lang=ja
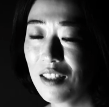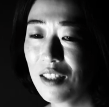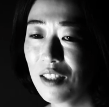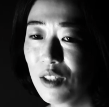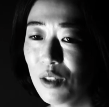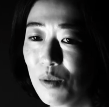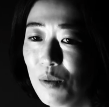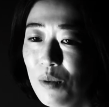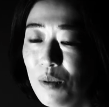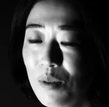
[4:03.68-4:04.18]

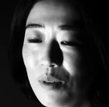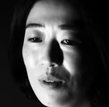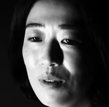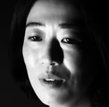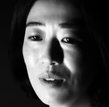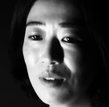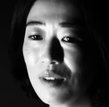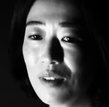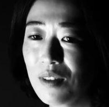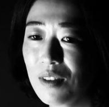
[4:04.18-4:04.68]
すご
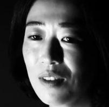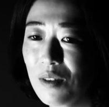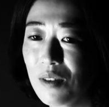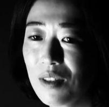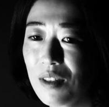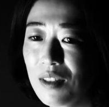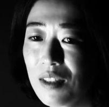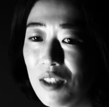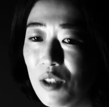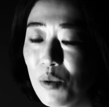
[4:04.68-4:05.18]
く
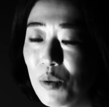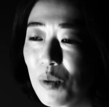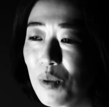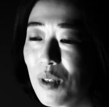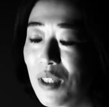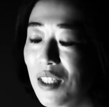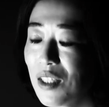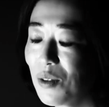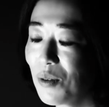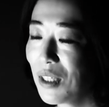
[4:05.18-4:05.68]
仕事
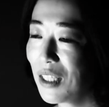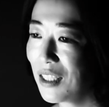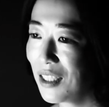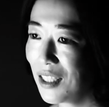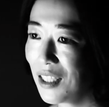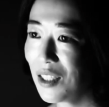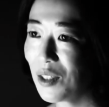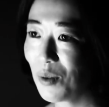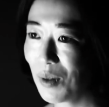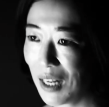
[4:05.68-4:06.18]
で忙
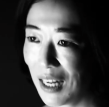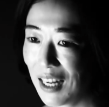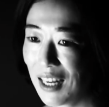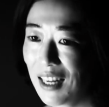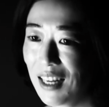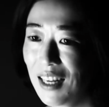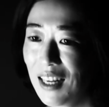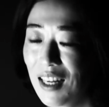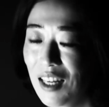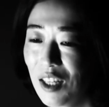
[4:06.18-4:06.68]
しいとか、
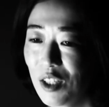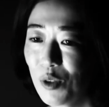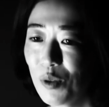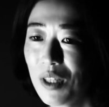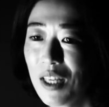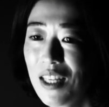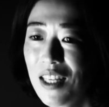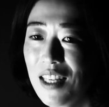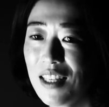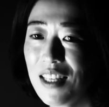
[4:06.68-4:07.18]

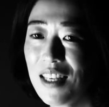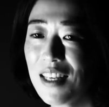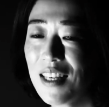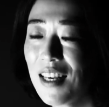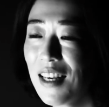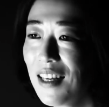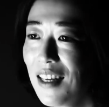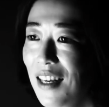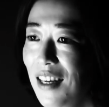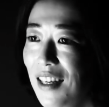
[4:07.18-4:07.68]
時に人
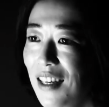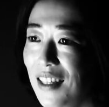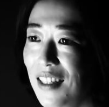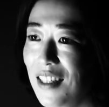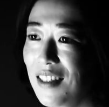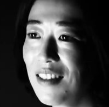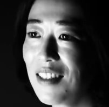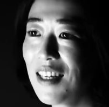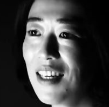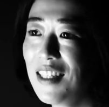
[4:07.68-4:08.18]
間関係
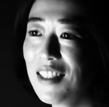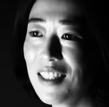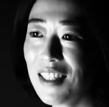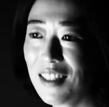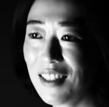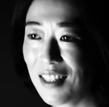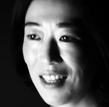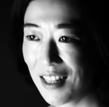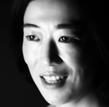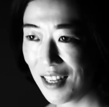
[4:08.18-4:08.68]
で疲れ
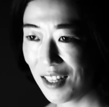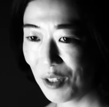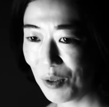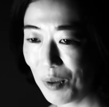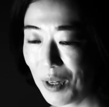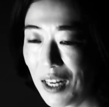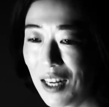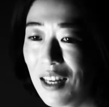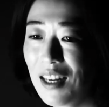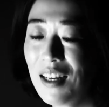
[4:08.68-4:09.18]
ちゃったなと
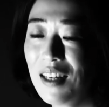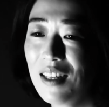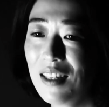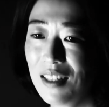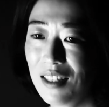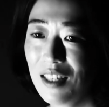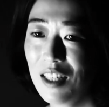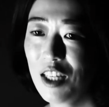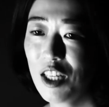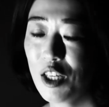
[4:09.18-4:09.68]
か、
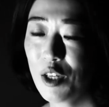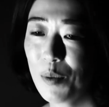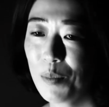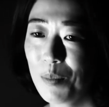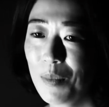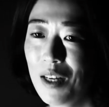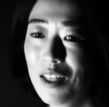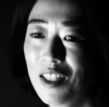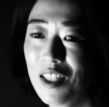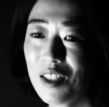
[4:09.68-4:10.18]

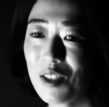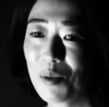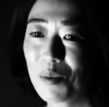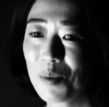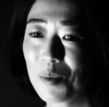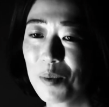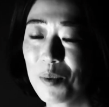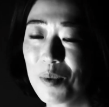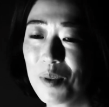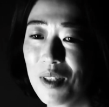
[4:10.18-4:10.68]
毎日
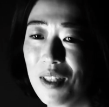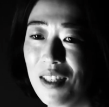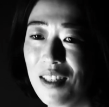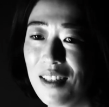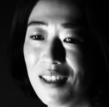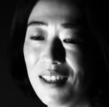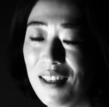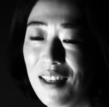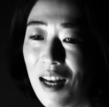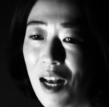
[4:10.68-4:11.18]
本当
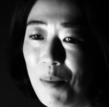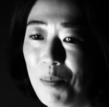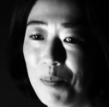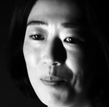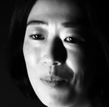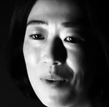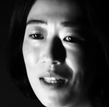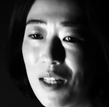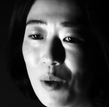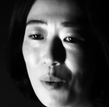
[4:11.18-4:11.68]
に
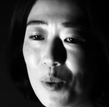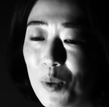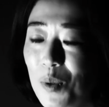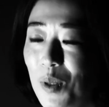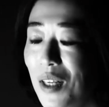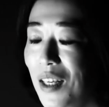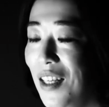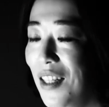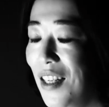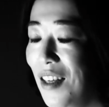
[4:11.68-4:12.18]
ハッピーなこと
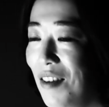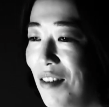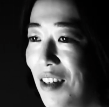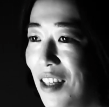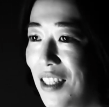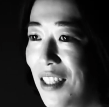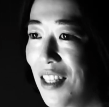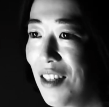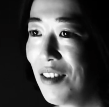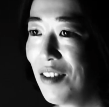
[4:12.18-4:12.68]
だけで暮
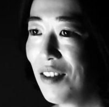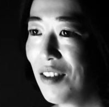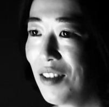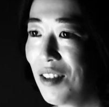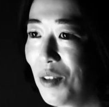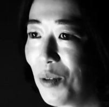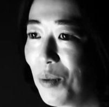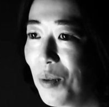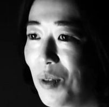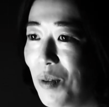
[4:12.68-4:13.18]
らせる
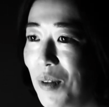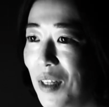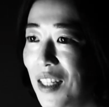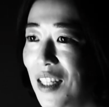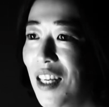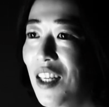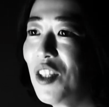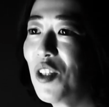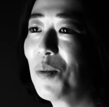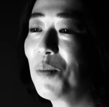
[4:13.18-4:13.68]
人っていうのはい
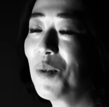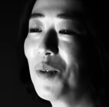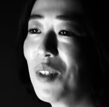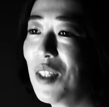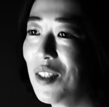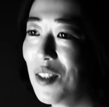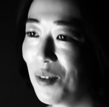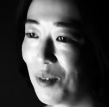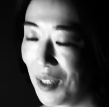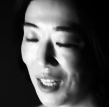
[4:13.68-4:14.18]
ないと思うん
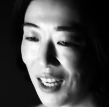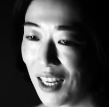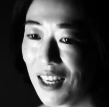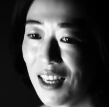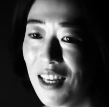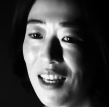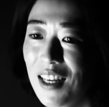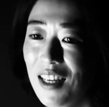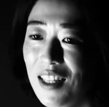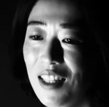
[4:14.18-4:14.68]
ですよね。
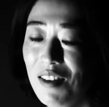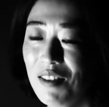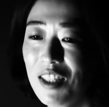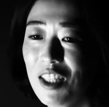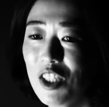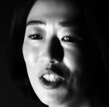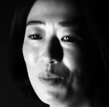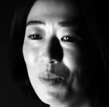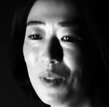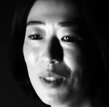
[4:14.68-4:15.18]
で
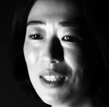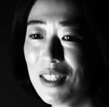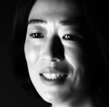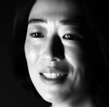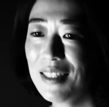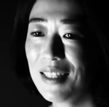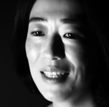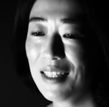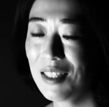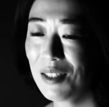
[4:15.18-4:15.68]
私も実
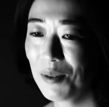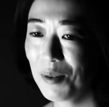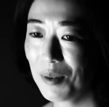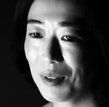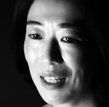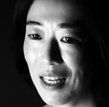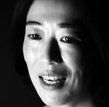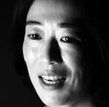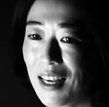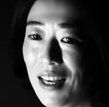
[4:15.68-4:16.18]
際そ
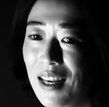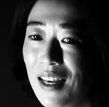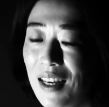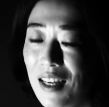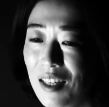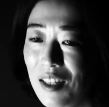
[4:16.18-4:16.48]
うで、